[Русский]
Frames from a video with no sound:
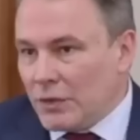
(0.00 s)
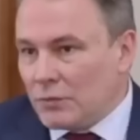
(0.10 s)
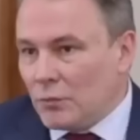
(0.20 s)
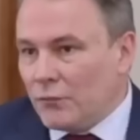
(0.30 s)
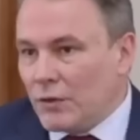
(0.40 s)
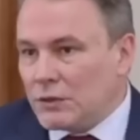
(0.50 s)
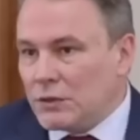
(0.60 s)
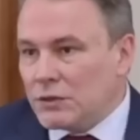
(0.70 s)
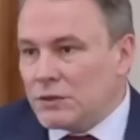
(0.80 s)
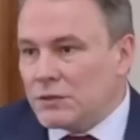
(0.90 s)
Поэтому
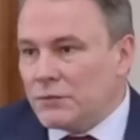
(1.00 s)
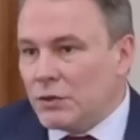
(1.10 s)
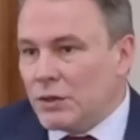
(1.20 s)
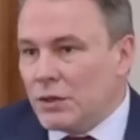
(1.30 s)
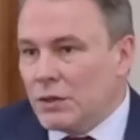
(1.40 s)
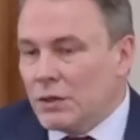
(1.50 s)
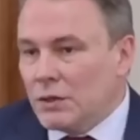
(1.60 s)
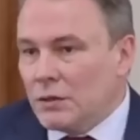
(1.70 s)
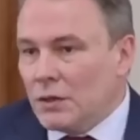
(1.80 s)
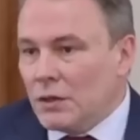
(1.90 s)
фактически сегодня
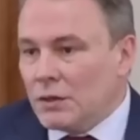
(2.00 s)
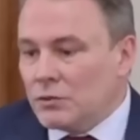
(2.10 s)
а,